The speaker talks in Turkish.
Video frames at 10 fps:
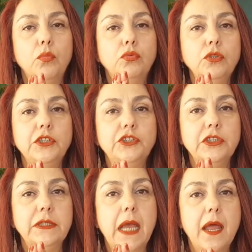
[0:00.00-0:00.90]
Bunun
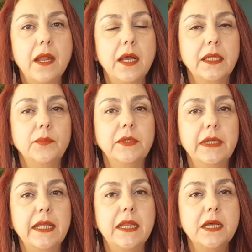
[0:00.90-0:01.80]
için herhangi
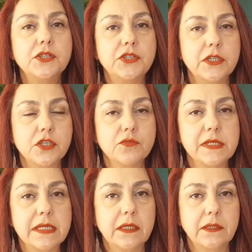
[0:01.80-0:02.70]
bir enerji
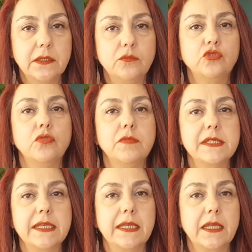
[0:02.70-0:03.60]
çalışmasına katılmış
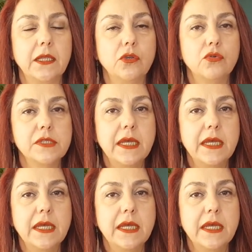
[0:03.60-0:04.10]
olmanıza gerek yok.